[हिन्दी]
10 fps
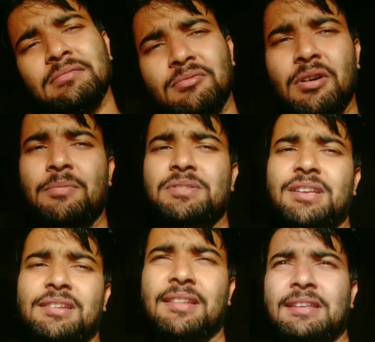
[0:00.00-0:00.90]
वापस
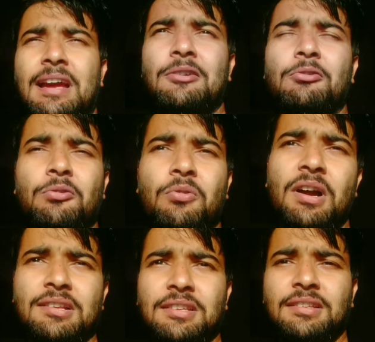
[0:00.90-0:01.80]
चली जाती है आई डोंट नो
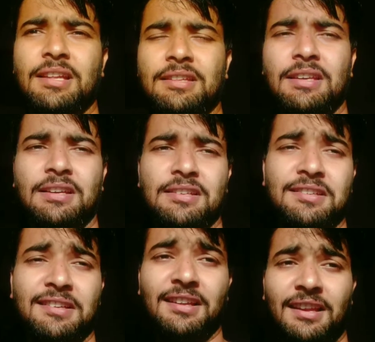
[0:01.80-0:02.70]
कहाँ चली जाती है किसकी
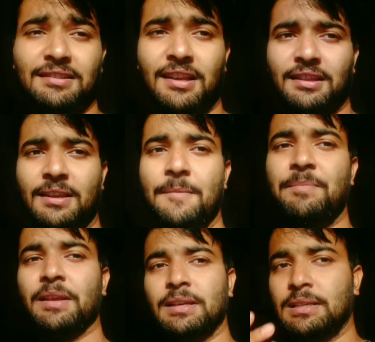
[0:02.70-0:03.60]
नज़र लग जाती है
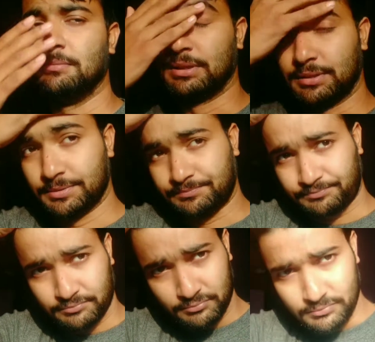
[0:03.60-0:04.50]
बट um,
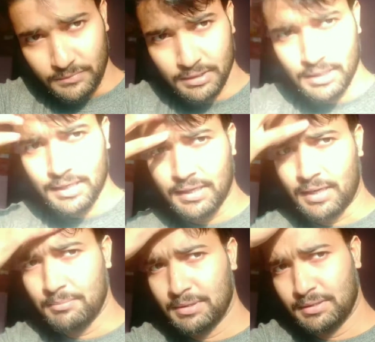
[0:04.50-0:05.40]
यार यहाँ
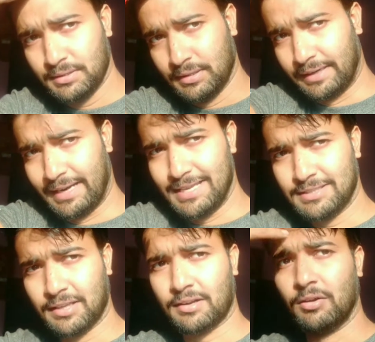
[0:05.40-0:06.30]
मैं रियलाइज
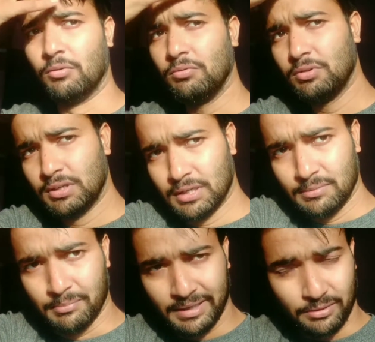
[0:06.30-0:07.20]
कर रहा हूँ
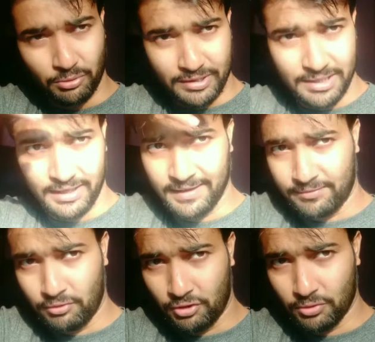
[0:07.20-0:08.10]
मेरे थोड़े से हेयर
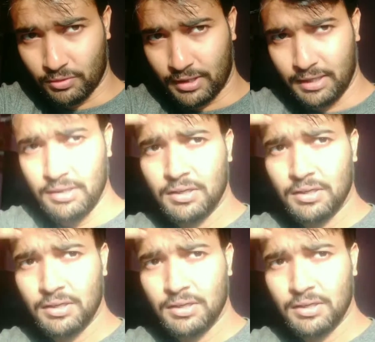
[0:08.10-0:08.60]
फॉल हो रहे हैं